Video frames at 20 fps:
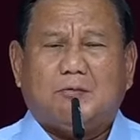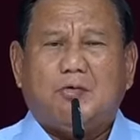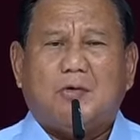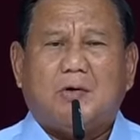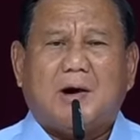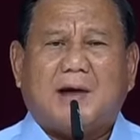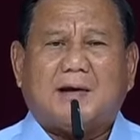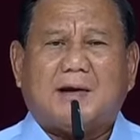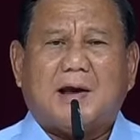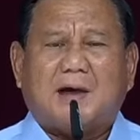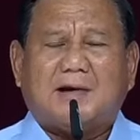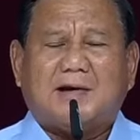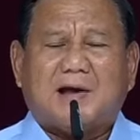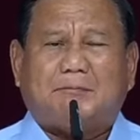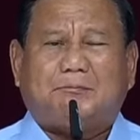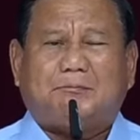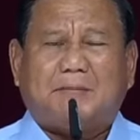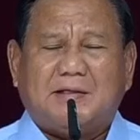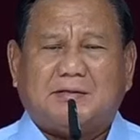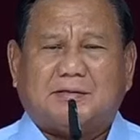
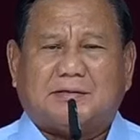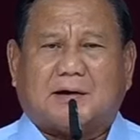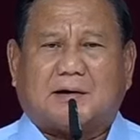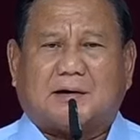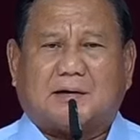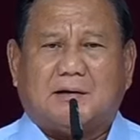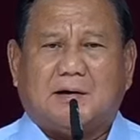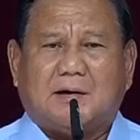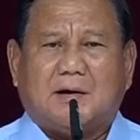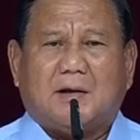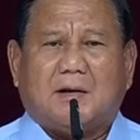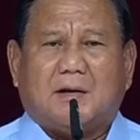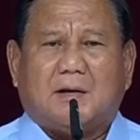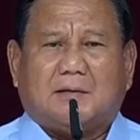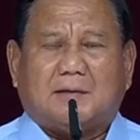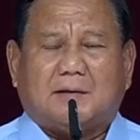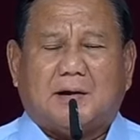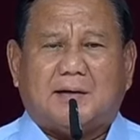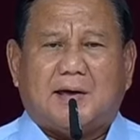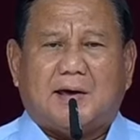anak-anak pinter
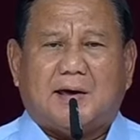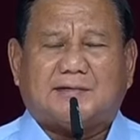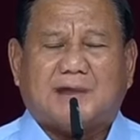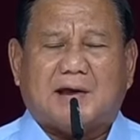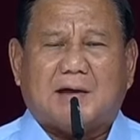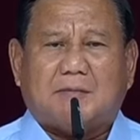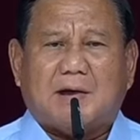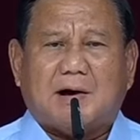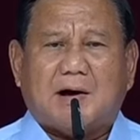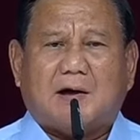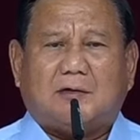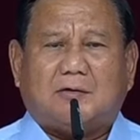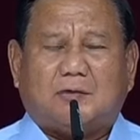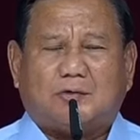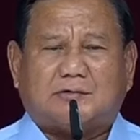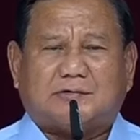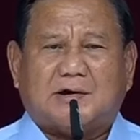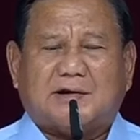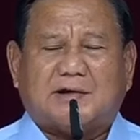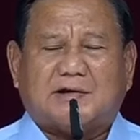dari SMA,
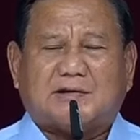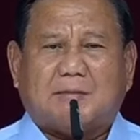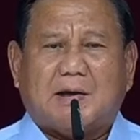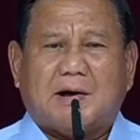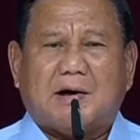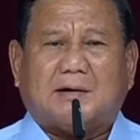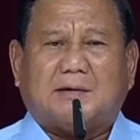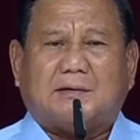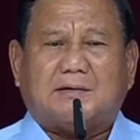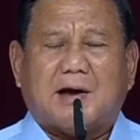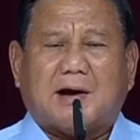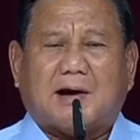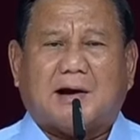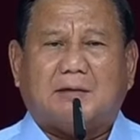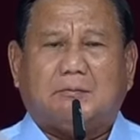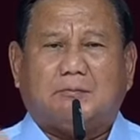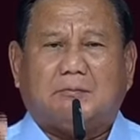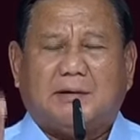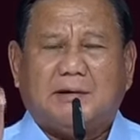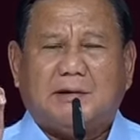lulusan SMA kita
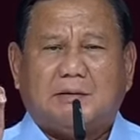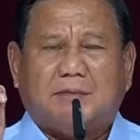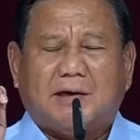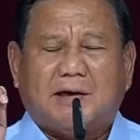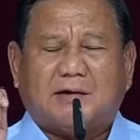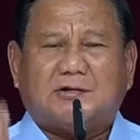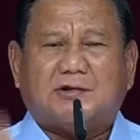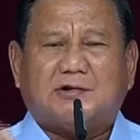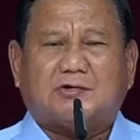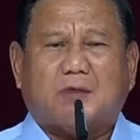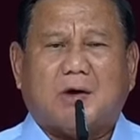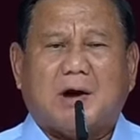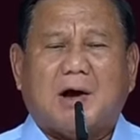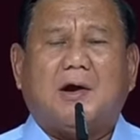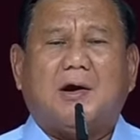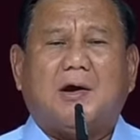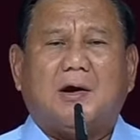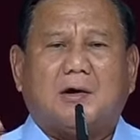akan beri beasiswa